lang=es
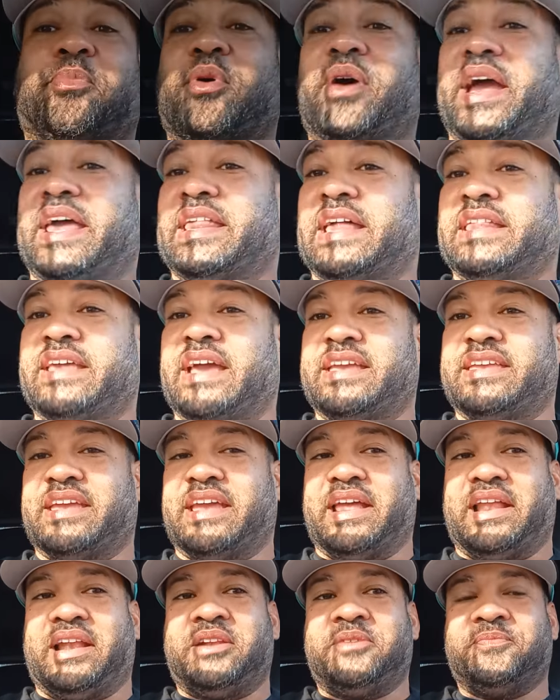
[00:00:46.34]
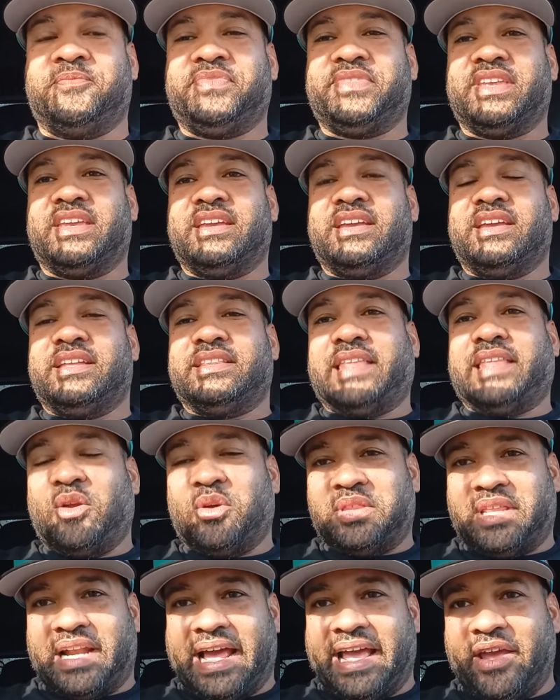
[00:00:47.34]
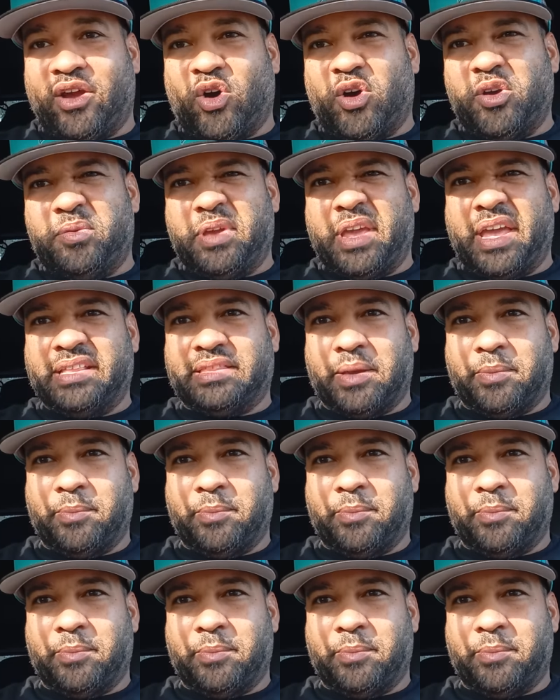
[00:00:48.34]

pueda de ayer. Te lo traje hoy bien